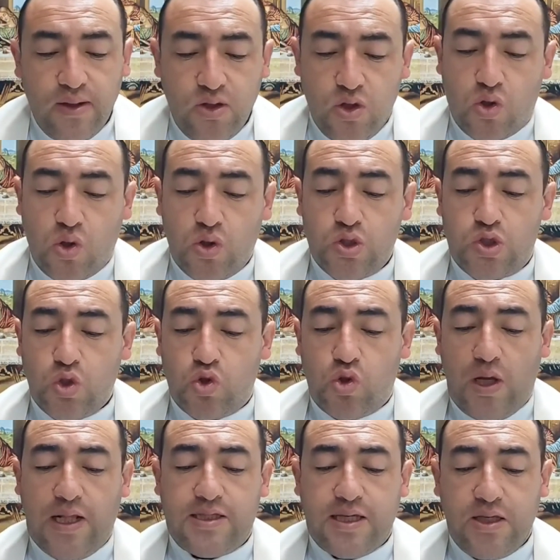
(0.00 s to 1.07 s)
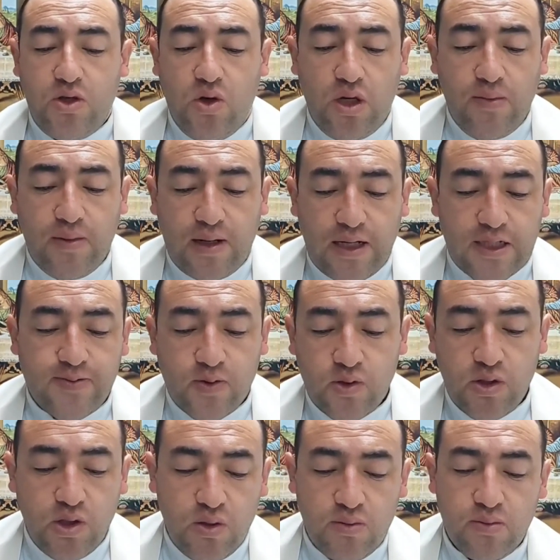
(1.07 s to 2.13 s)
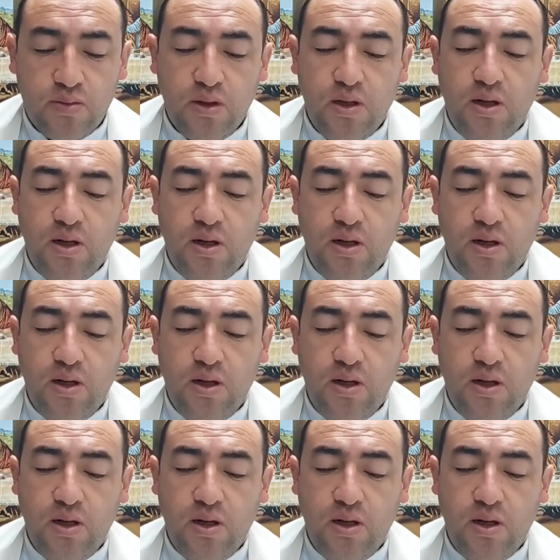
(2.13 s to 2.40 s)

Yo consulté al Señor y me respondió.